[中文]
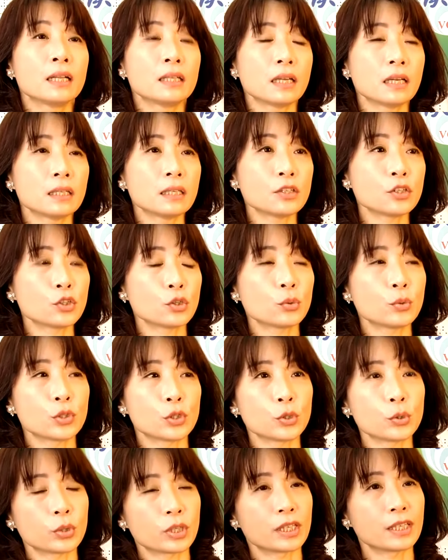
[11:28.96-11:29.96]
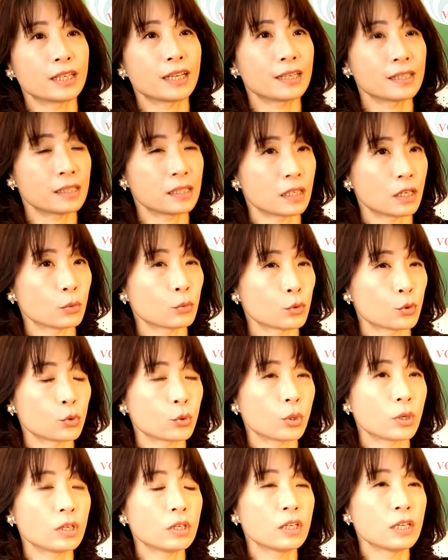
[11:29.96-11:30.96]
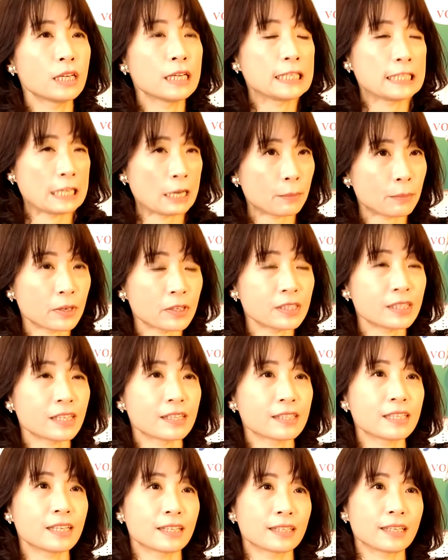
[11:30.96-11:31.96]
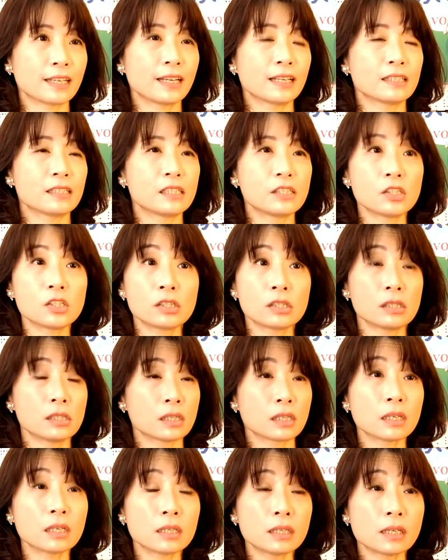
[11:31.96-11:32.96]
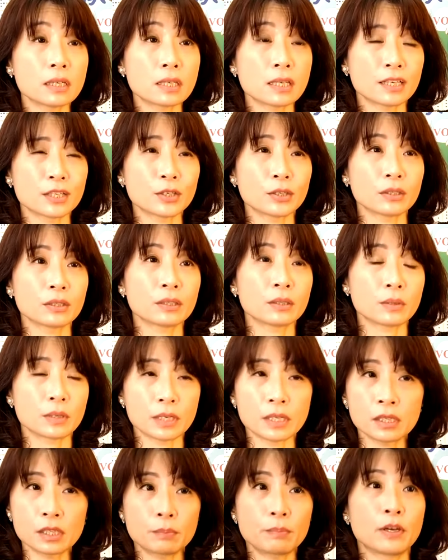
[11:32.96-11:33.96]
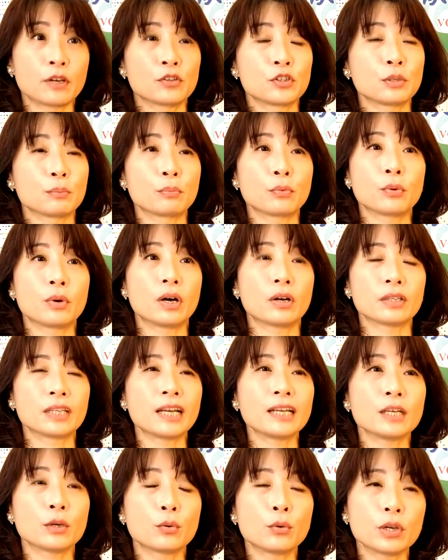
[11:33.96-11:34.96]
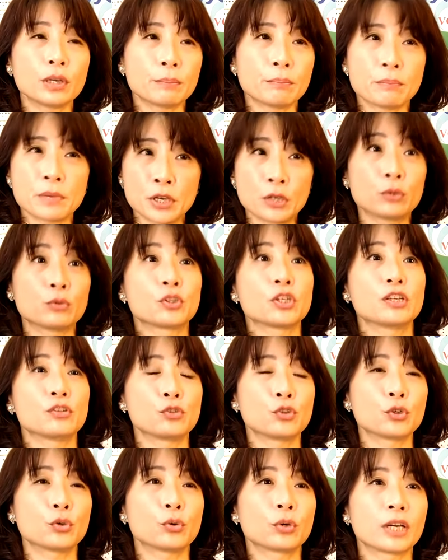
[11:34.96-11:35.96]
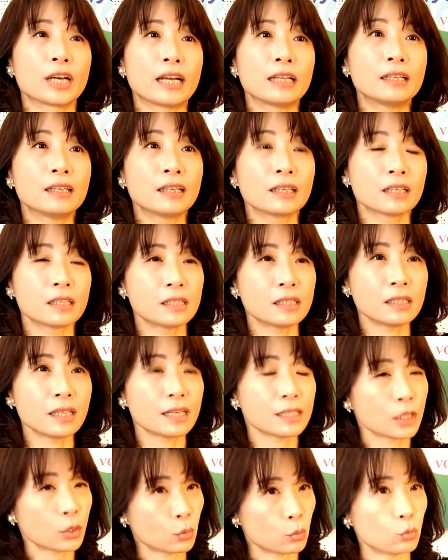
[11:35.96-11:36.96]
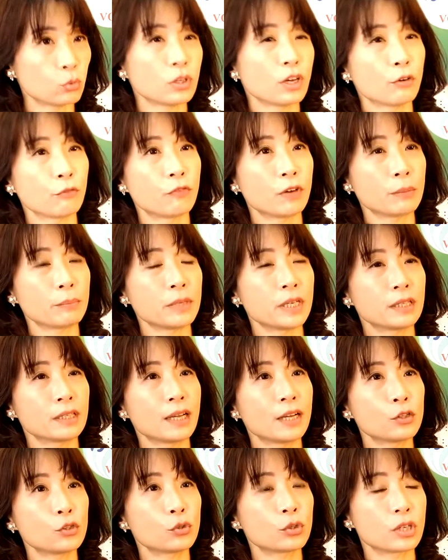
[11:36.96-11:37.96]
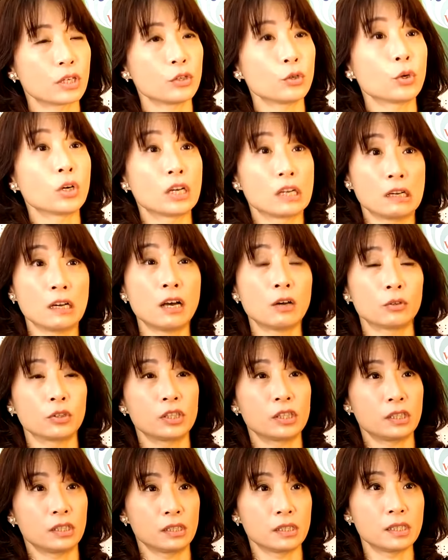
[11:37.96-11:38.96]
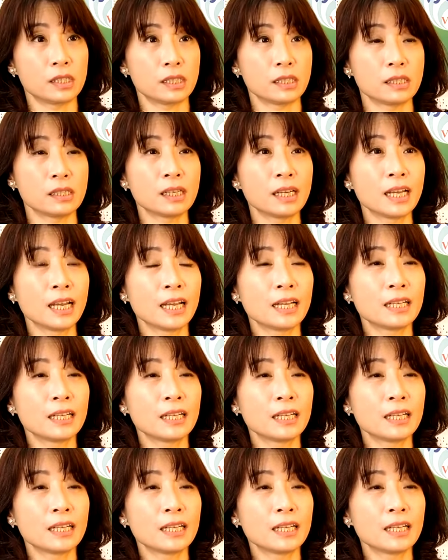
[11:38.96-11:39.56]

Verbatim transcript: 那那时候我就有跟他讲，我说你要不要想想看，其实你课业上一直表现不好，他也会没有成就感，可是他在舞蹈方面他就可以有很好的成绩。